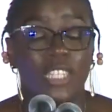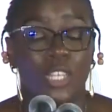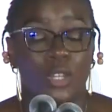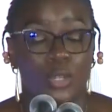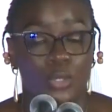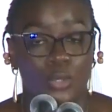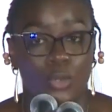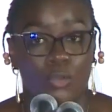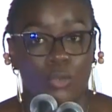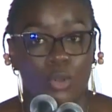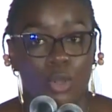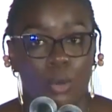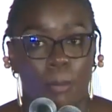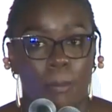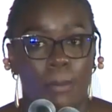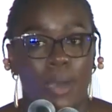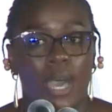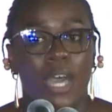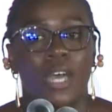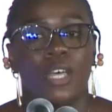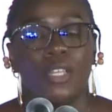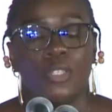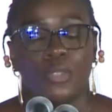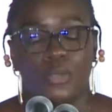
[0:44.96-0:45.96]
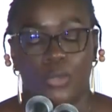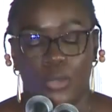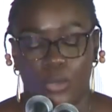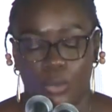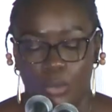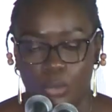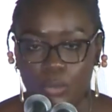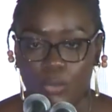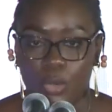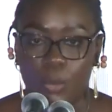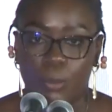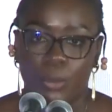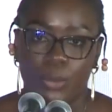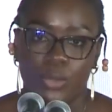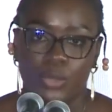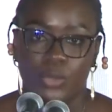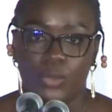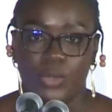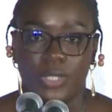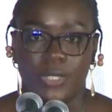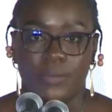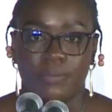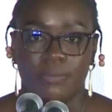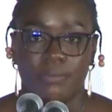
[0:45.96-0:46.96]
et le développement de nouveaux
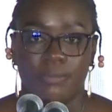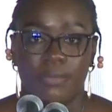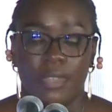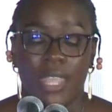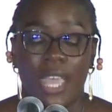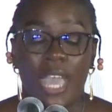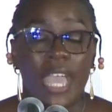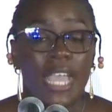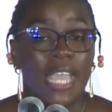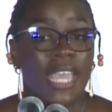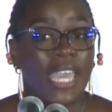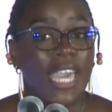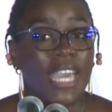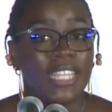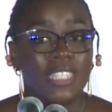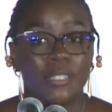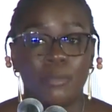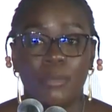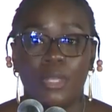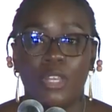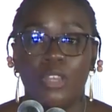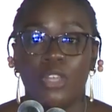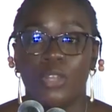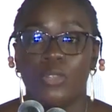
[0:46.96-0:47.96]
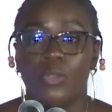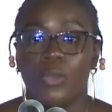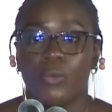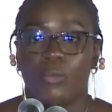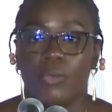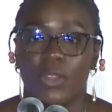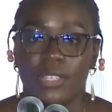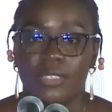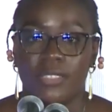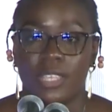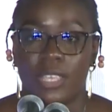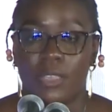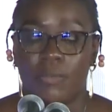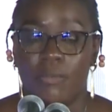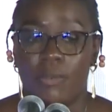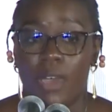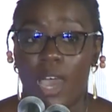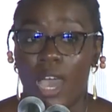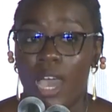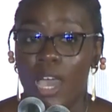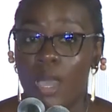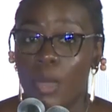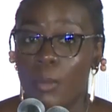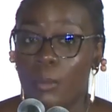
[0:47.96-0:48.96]
produits. 4 millions de francs
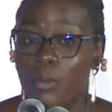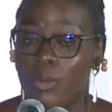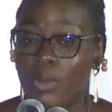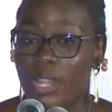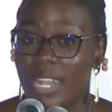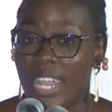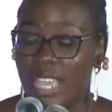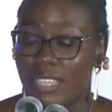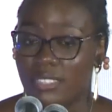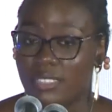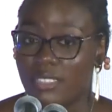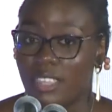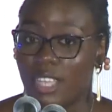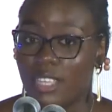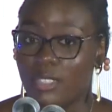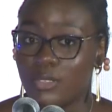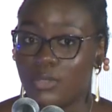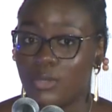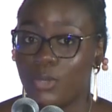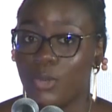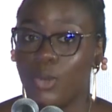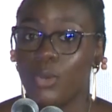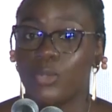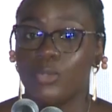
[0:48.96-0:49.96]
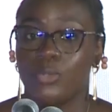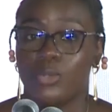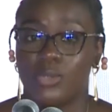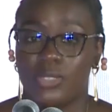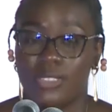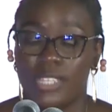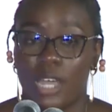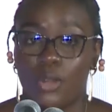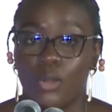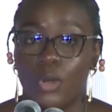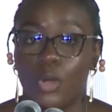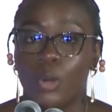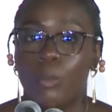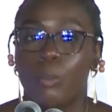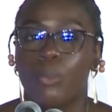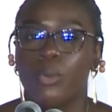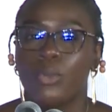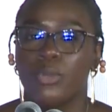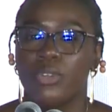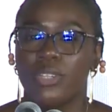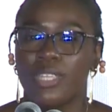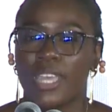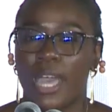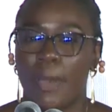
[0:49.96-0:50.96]
CFA pour l'extension du salon pour
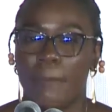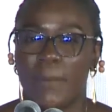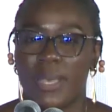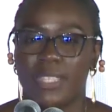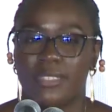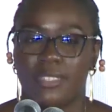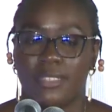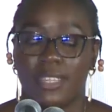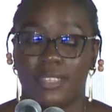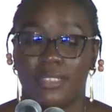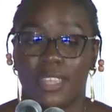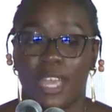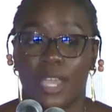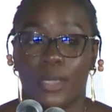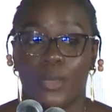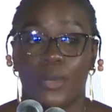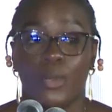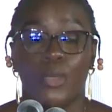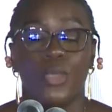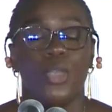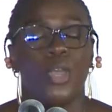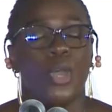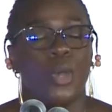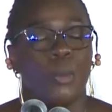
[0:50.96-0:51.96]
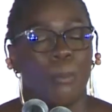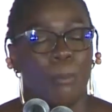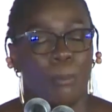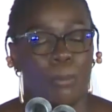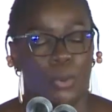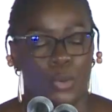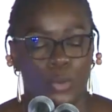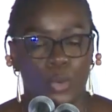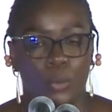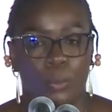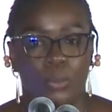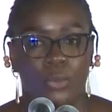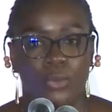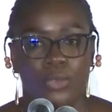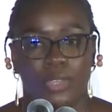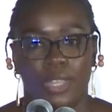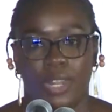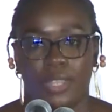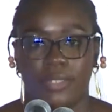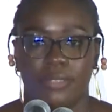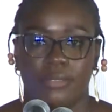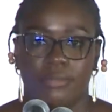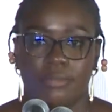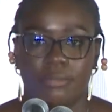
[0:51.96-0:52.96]
une capacité d'accueil beaucoup plus
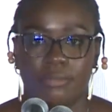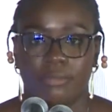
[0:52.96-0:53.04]
grande.